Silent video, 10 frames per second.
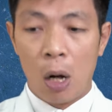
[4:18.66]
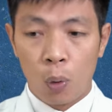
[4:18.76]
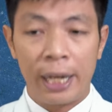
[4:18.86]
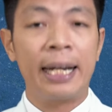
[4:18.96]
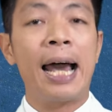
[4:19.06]

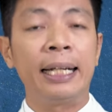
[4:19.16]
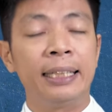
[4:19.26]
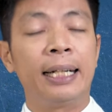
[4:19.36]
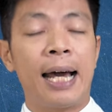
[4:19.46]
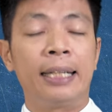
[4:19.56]
cầu đến ăn
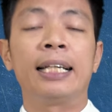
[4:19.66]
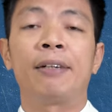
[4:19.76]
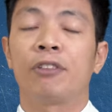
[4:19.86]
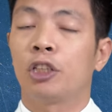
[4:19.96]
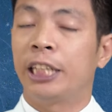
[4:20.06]
dần ăn
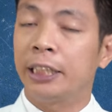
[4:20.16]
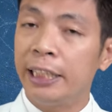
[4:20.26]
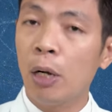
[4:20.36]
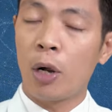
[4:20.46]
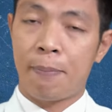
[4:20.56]
dần và nó sẽ
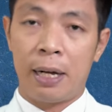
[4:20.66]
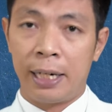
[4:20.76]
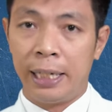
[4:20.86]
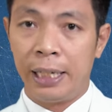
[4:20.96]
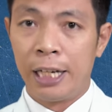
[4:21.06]
tiêu cái mỡ
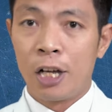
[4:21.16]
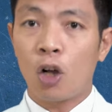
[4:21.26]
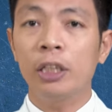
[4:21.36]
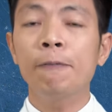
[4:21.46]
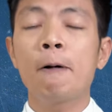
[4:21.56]
đấy đi
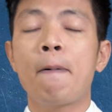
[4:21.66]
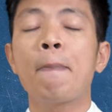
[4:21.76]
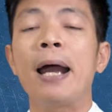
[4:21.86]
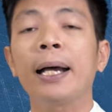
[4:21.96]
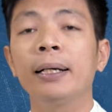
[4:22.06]
có những phương
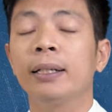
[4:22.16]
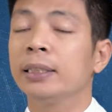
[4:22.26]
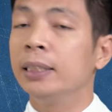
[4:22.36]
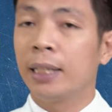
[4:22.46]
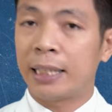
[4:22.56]
pháp khác nữa
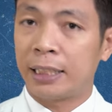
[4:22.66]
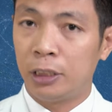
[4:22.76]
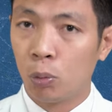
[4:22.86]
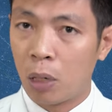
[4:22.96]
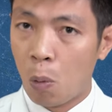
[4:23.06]
như người ta sẽ
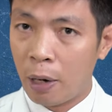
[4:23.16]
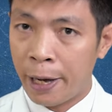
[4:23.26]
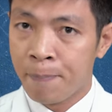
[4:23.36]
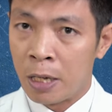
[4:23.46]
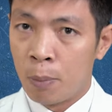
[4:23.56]
dùng công
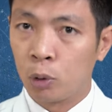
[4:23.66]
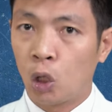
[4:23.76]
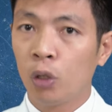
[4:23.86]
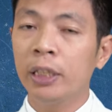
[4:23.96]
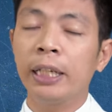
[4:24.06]
nghệ một
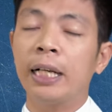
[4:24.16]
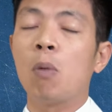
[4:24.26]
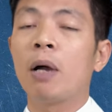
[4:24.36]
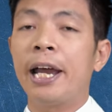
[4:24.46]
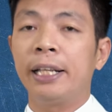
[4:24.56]
số những cái
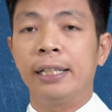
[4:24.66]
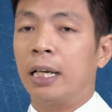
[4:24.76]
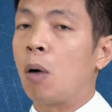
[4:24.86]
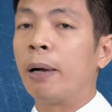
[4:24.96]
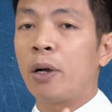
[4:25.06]
công nghệ như là
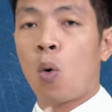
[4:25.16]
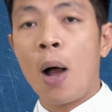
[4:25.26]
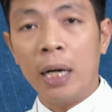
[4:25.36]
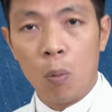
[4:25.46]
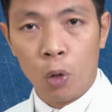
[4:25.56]
công nghệ
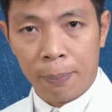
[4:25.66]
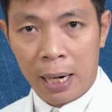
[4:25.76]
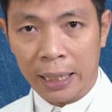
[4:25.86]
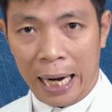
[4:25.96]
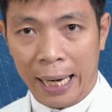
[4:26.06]
quang đông hủy
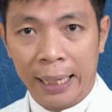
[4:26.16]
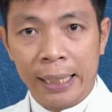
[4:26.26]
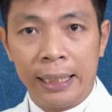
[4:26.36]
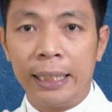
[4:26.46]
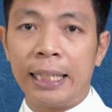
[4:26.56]
mỡ chẳng hạn
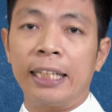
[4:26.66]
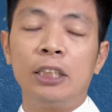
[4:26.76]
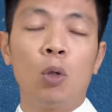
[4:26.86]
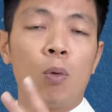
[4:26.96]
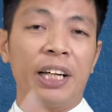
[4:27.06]
thì người ta sẽ
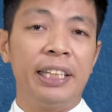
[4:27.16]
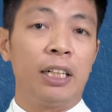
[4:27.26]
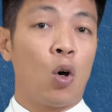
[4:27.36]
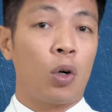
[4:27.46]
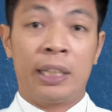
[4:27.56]
dùng một cái
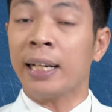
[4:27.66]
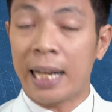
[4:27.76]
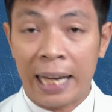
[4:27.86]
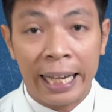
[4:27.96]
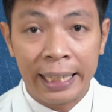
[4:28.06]
nhiệt độ rất
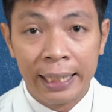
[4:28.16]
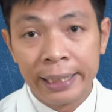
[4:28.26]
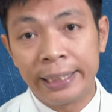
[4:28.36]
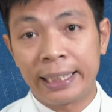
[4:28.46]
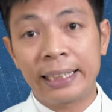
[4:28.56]
là lạnh
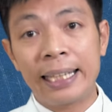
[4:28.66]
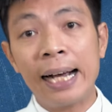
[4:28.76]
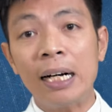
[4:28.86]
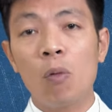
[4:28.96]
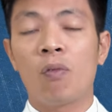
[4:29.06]
người ta
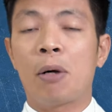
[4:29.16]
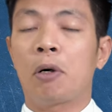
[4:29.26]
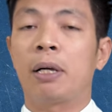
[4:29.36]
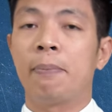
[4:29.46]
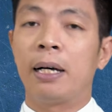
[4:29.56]
tác động vào
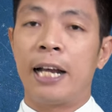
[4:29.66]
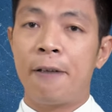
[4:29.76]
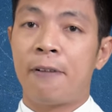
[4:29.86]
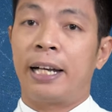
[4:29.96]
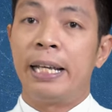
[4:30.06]
trong cái mỡ
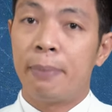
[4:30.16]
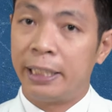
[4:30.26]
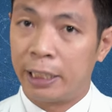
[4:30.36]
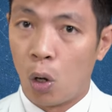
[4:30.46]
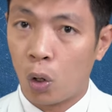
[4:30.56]
đấy và khi mà
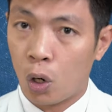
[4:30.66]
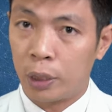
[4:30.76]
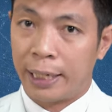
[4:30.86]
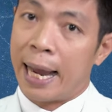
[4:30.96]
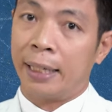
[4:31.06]
nhiệt độ nó có
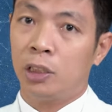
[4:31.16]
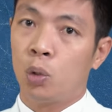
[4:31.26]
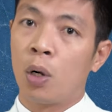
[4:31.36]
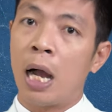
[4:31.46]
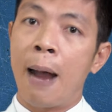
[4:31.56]
thể đạt
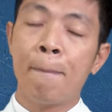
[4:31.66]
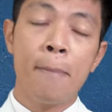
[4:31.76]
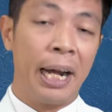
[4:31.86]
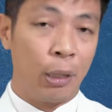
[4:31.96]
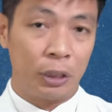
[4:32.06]
xuống
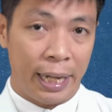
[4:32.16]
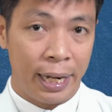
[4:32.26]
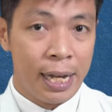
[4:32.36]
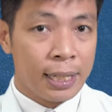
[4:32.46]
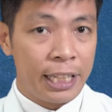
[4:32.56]
âm 10 độ C
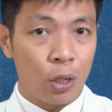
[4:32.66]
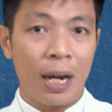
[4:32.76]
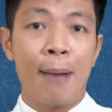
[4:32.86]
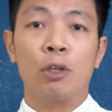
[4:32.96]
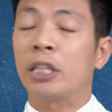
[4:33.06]
thì nó
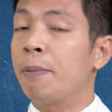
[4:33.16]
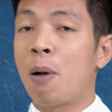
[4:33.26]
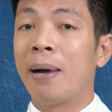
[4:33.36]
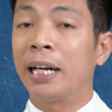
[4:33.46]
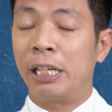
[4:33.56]
làm cho tế
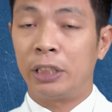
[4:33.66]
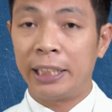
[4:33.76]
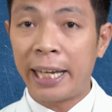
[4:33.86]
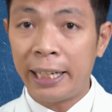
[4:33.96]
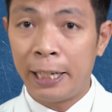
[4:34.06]
bào mỡ đây nó sẽ
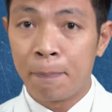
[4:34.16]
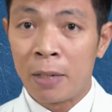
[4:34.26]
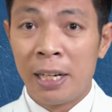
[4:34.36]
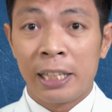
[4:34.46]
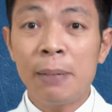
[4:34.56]
chết đi
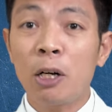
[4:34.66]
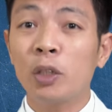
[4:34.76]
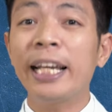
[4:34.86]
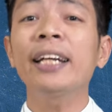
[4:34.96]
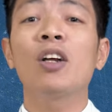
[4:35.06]
nhưng mà nó
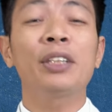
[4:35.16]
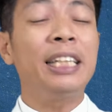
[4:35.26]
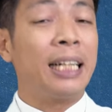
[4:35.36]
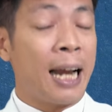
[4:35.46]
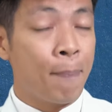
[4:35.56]
chết nó
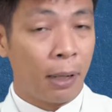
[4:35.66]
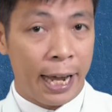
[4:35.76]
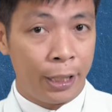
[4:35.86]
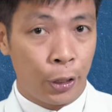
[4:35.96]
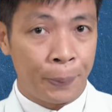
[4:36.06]
chỉ nằm ở
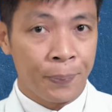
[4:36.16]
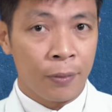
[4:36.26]
đấy thôi